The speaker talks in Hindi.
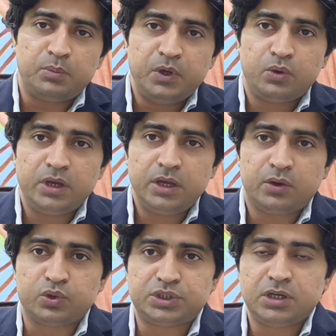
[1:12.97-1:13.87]
जब भी कोई
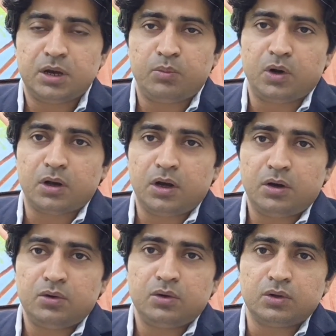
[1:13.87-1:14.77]
खुशी का मौका
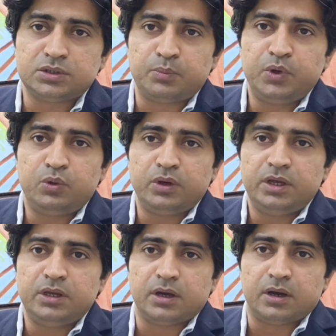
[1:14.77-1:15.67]
हो जब भी
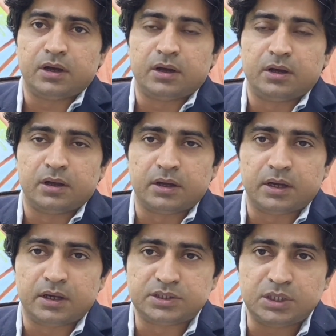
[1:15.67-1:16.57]
कोई आ,
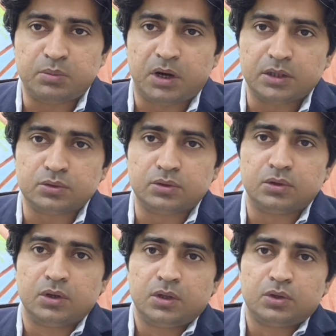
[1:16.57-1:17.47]
आ, अच्छी बात
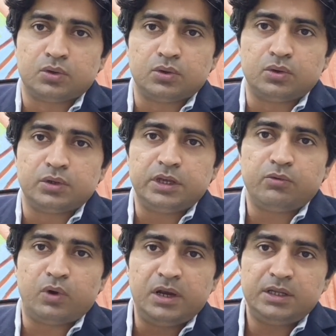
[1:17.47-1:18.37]
हो तो ये
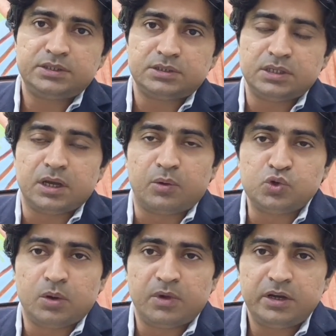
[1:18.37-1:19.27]
वायलेंस
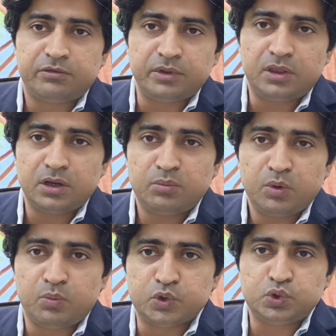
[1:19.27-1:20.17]
जो हमारी फितरत
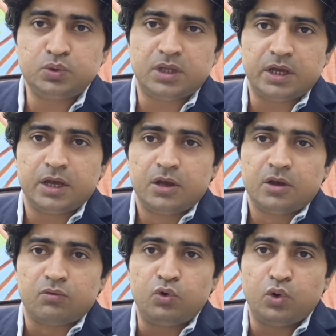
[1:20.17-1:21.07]
में मौजूद है
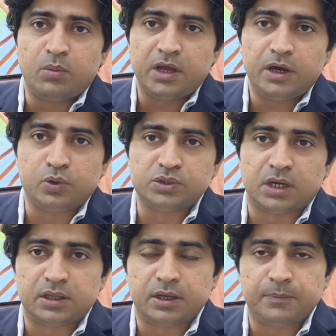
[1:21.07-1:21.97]
वो नुमाया हो
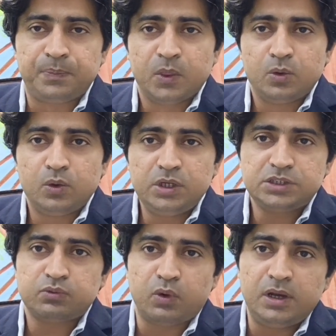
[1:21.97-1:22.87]
जाता है तो
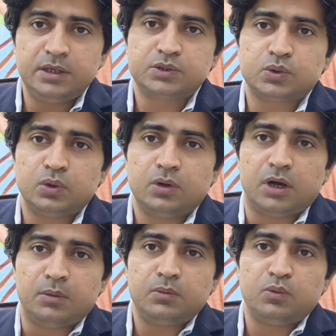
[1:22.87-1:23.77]
इस वायलेंस को
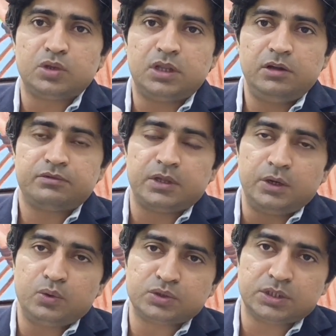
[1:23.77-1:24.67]
हम मुख्तलिफ
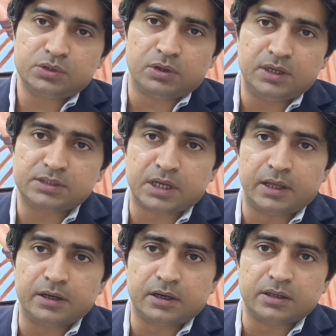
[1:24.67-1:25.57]
तरीक़ों से जो है ना
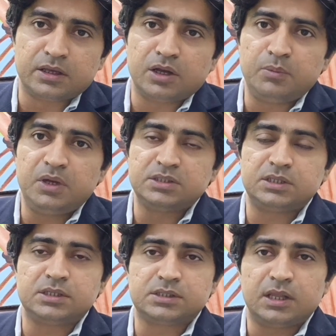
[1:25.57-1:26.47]
ज़ाहिर करते हैं कभी
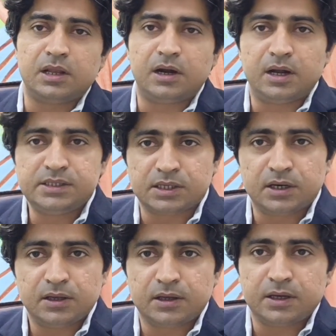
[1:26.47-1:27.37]
किसी के साथ लड़ाई
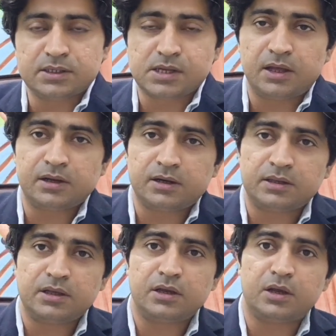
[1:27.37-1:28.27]
झगड़ा करके ज़ाहिर
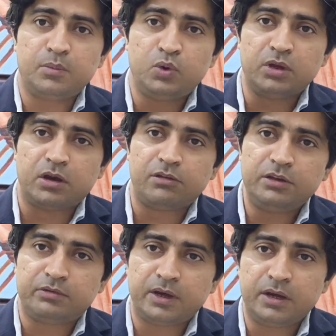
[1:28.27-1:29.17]
करते हैं कभी कोई
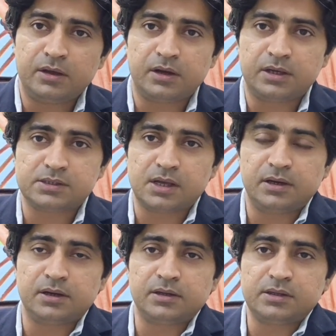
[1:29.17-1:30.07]
हवाई फायरिंग करके
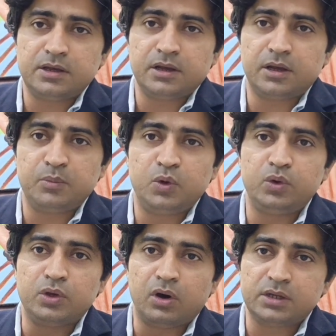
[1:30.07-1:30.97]
ज़ाहिर करते हैं कभी
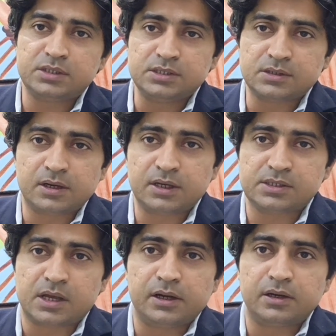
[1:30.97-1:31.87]
कोई और चीज़
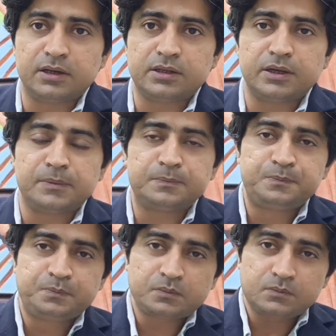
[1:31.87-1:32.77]
करके ज़ाहिर करते हैं